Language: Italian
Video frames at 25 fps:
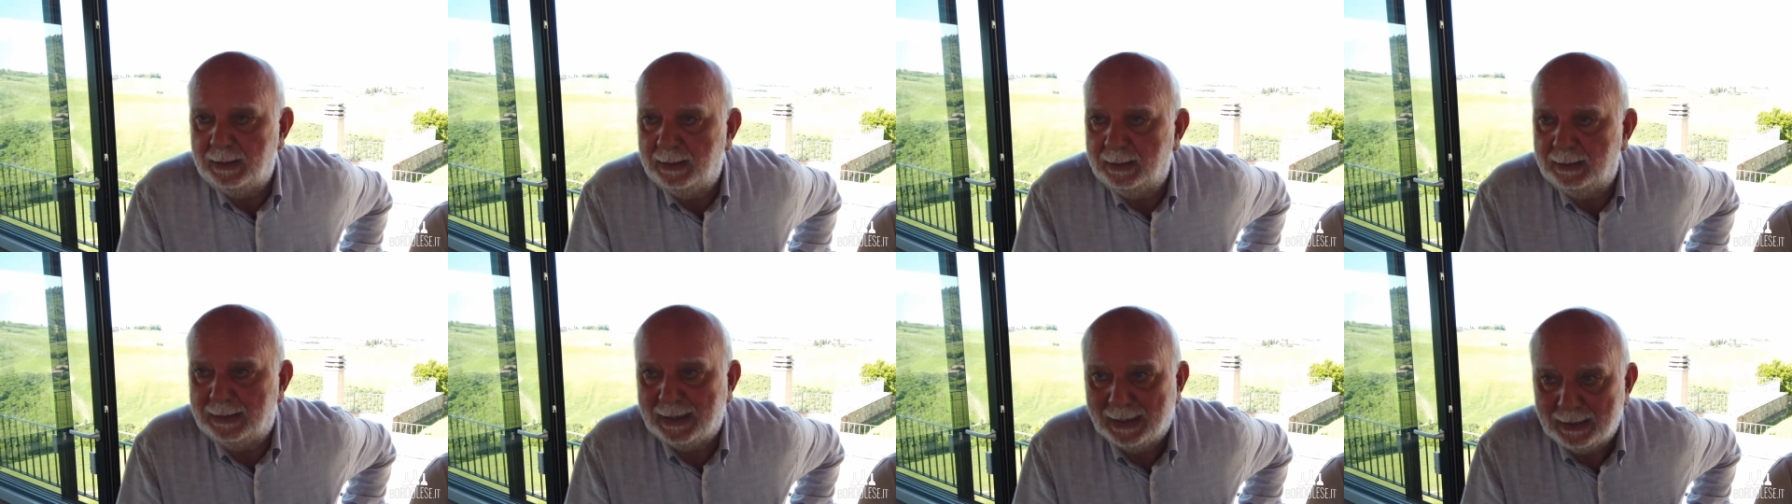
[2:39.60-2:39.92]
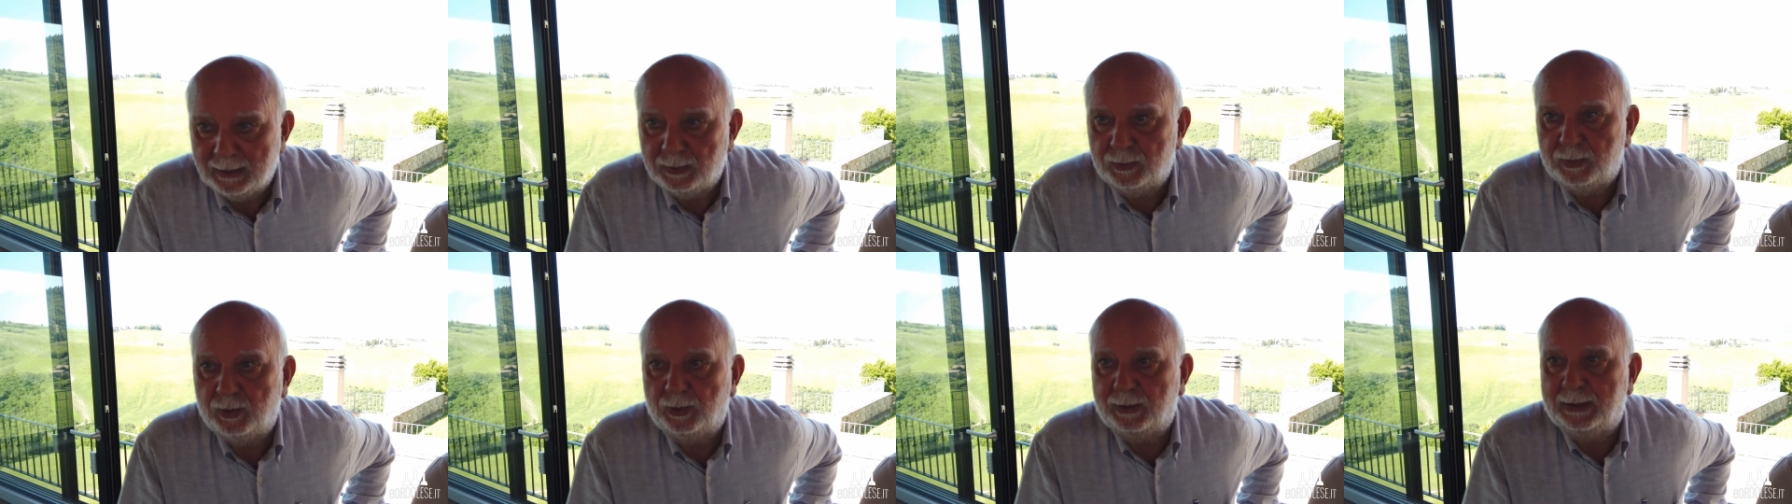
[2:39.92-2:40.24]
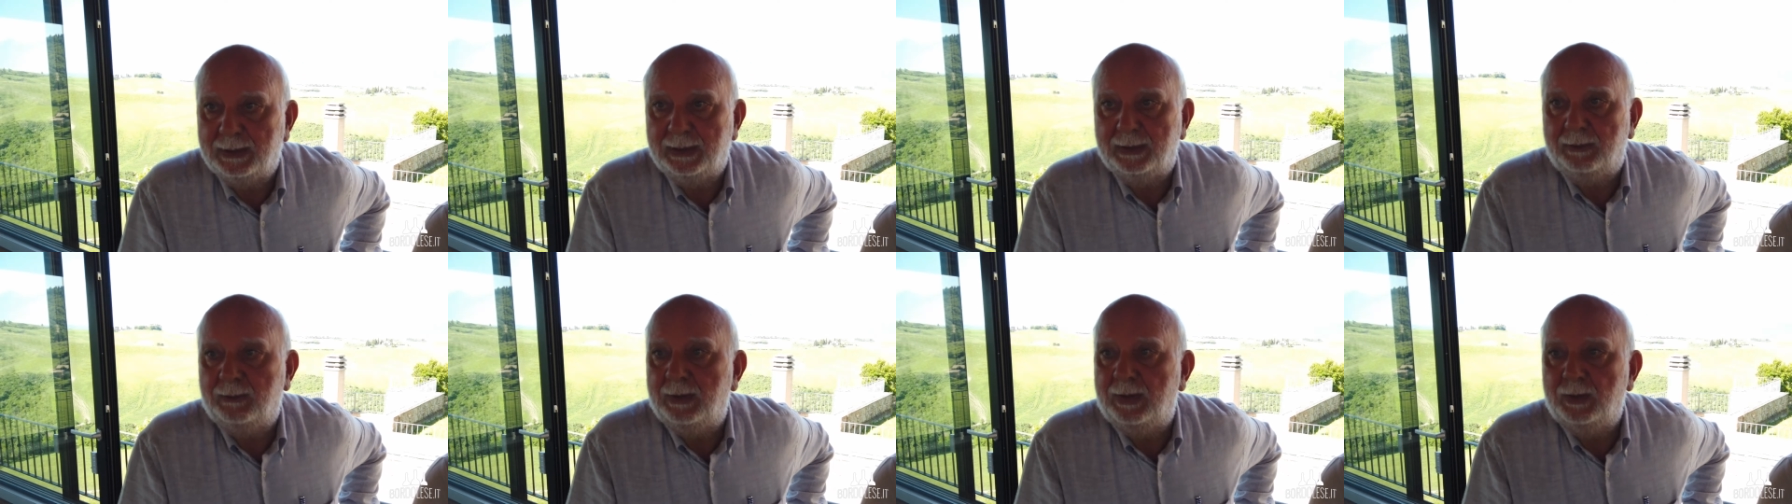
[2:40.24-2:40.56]
eh,
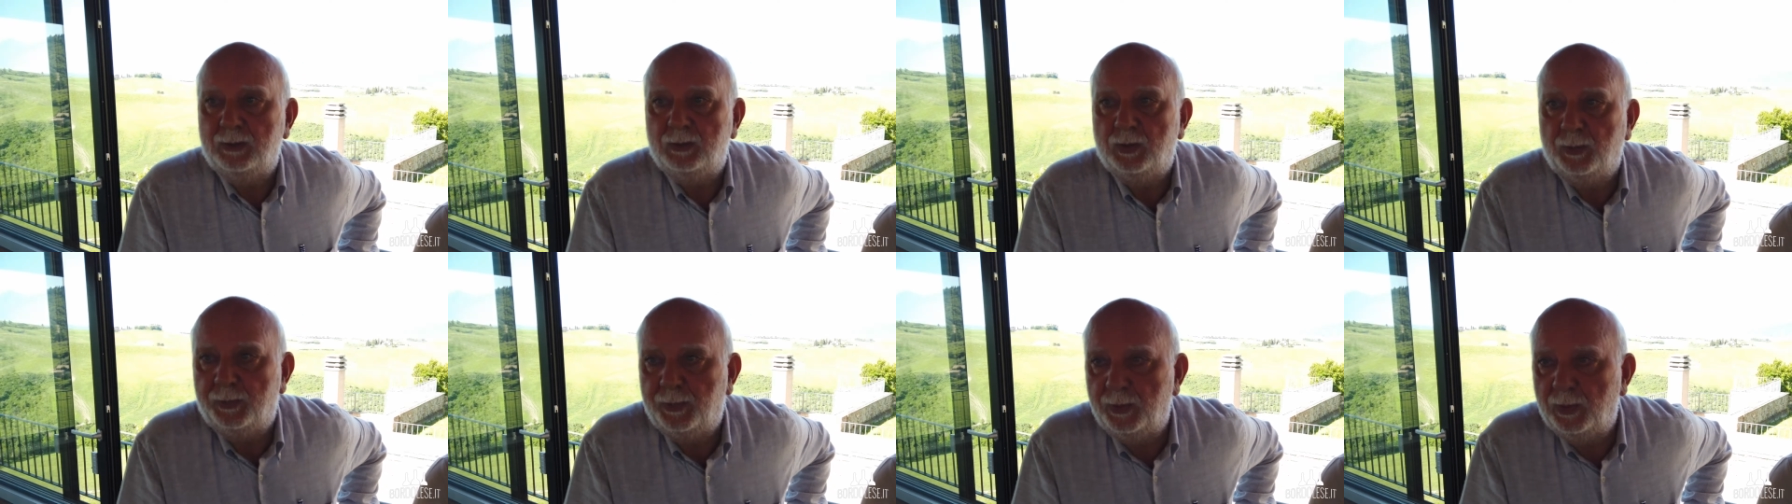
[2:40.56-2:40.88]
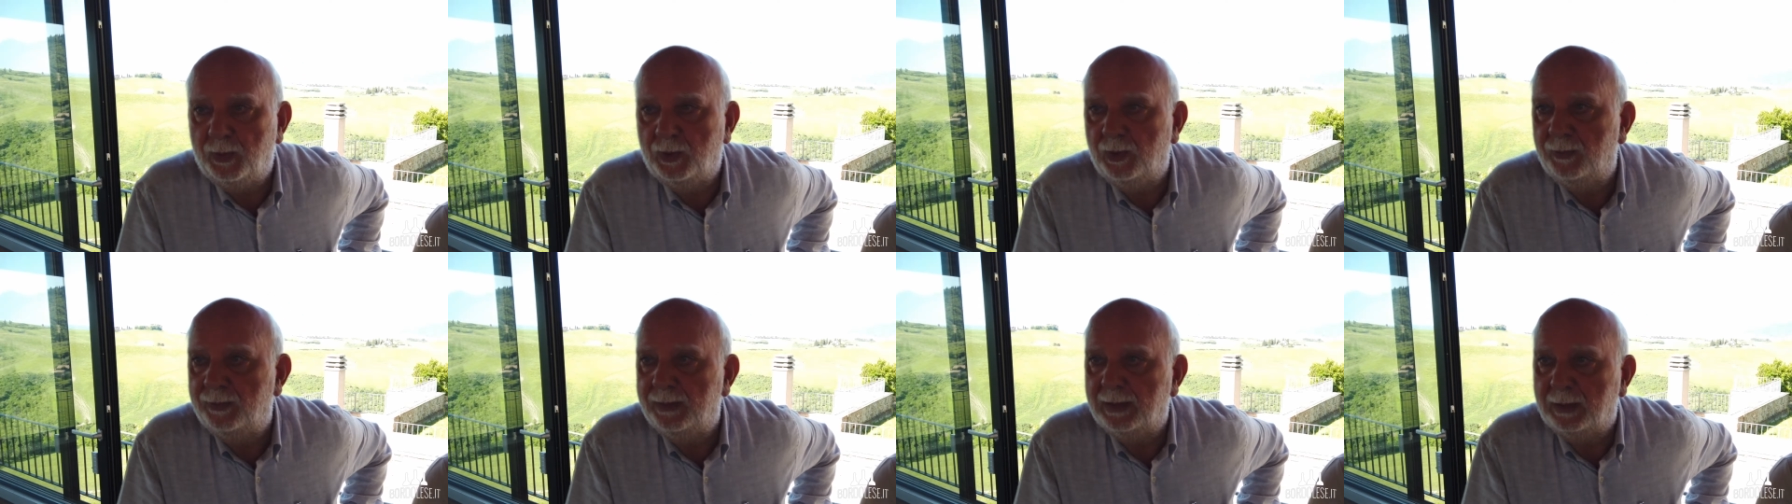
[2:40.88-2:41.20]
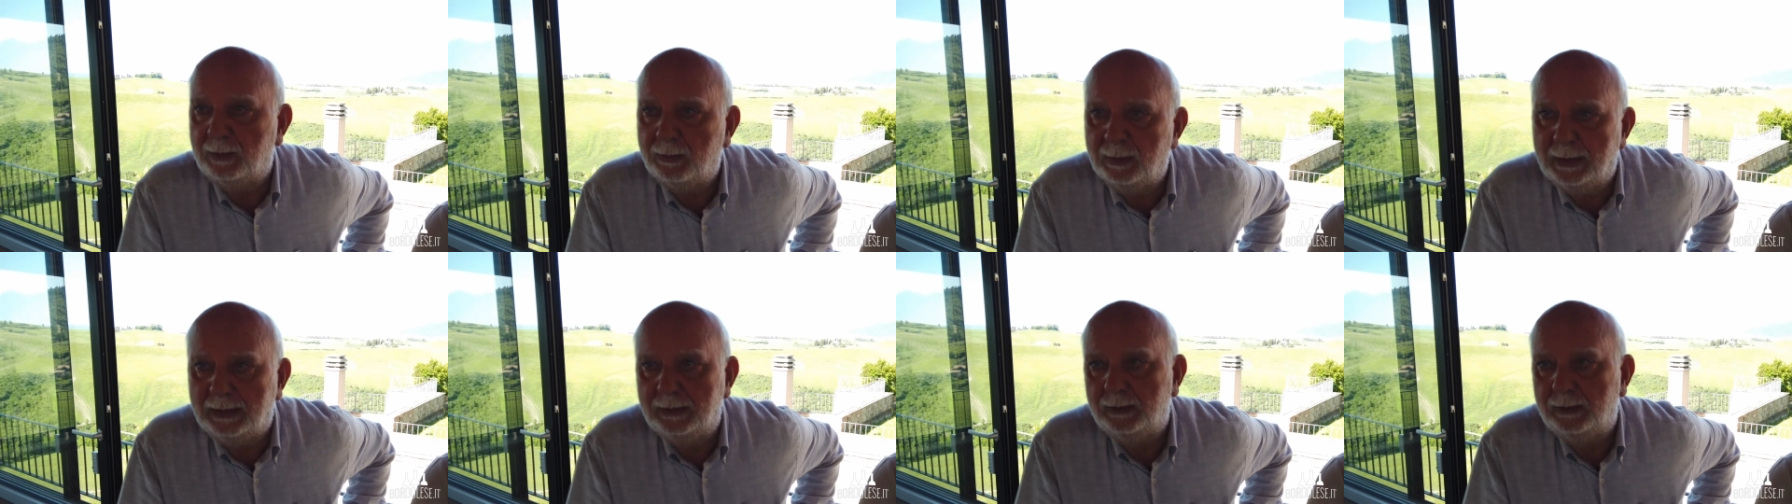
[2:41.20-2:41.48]
tanto che quando piove,